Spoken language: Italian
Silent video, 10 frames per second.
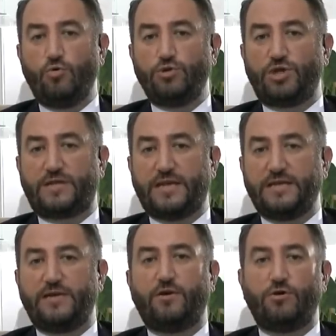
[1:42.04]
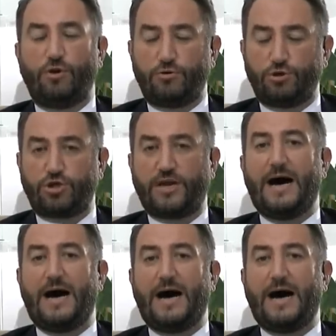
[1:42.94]
un cittadino non
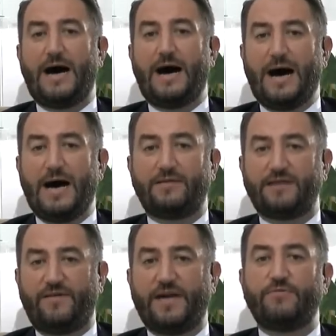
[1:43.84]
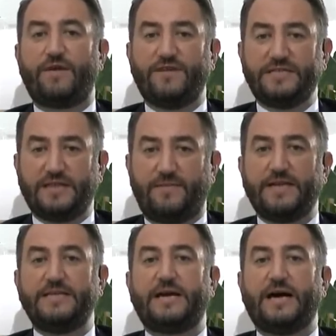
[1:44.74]
riuscirà ad avere una visita
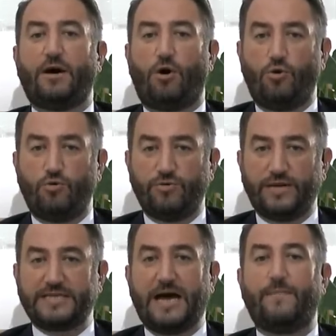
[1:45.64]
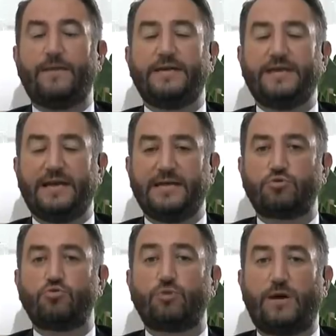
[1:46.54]
medica o un esame nella
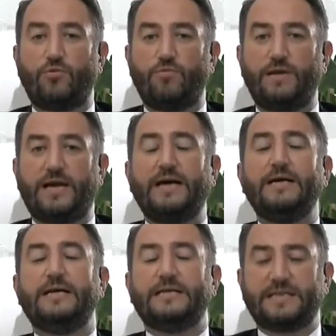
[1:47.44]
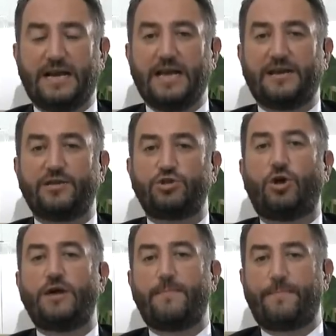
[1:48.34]
struttura pubblica, sarà la
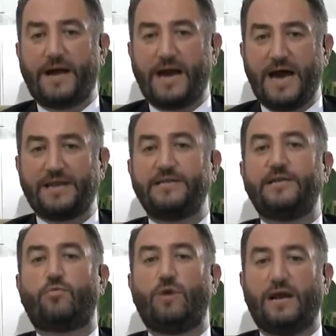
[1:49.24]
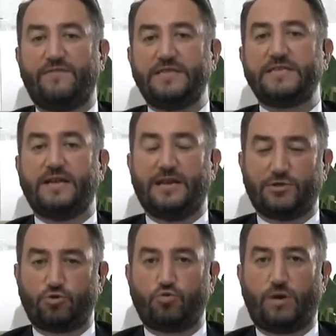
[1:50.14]
Regione a pagargli quella visita nella
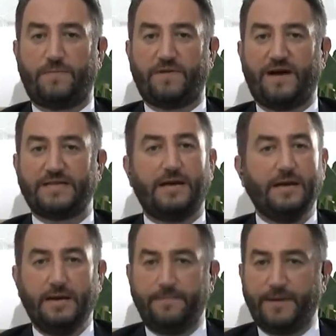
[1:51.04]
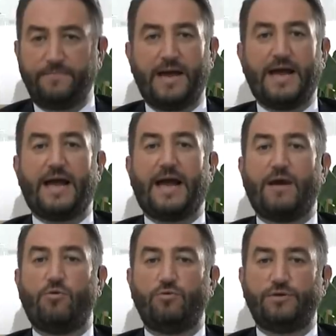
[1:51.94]
struttura privata. Per me
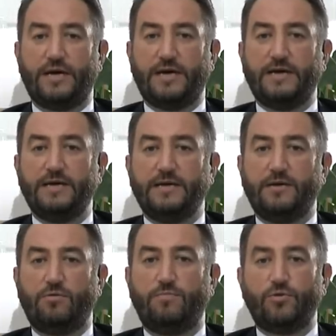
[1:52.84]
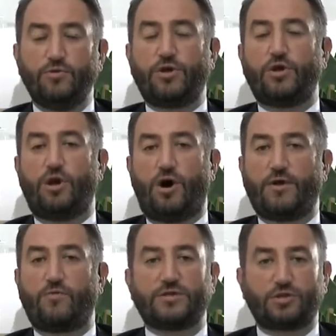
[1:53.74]
è un, un punto
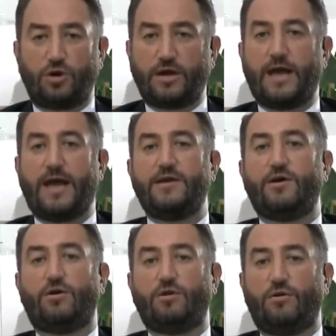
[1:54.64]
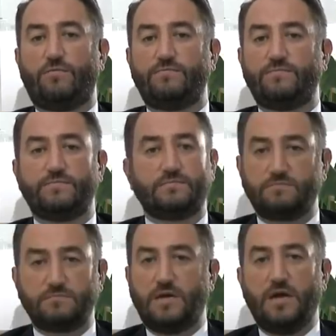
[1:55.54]
d'onore questo e io lo, mh,
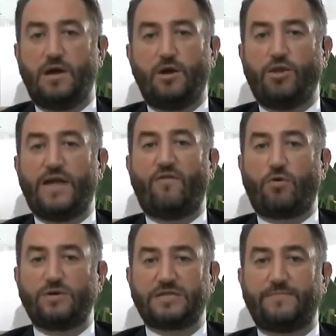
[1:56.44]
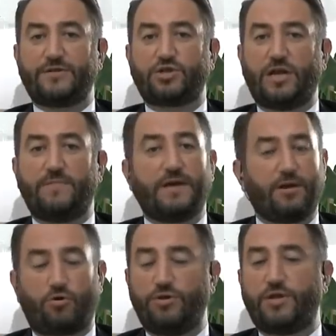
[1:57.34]
mm, lo, devo a questa persona che mi ha
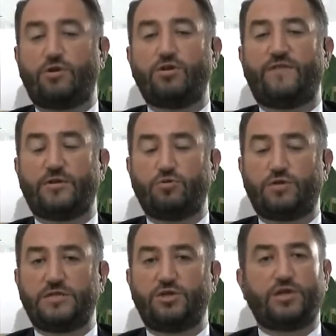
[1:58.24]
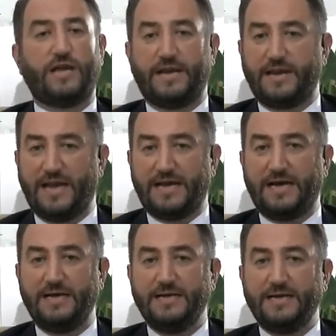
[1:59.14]
raccontato, lo devo a tutti i siciliani.
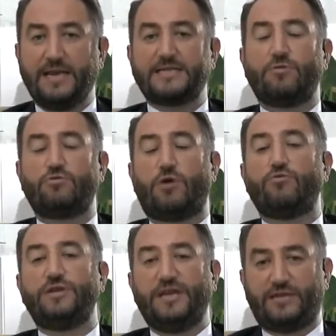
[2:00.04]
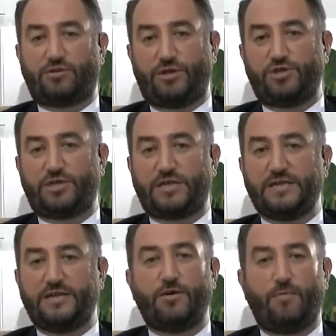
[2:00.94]
La, la salute è un diritto dei
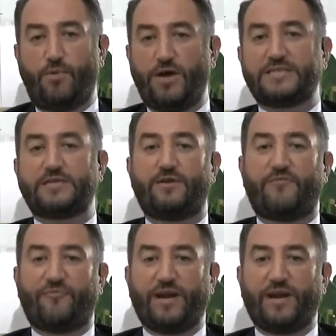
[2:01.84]
cittadini, non può essere un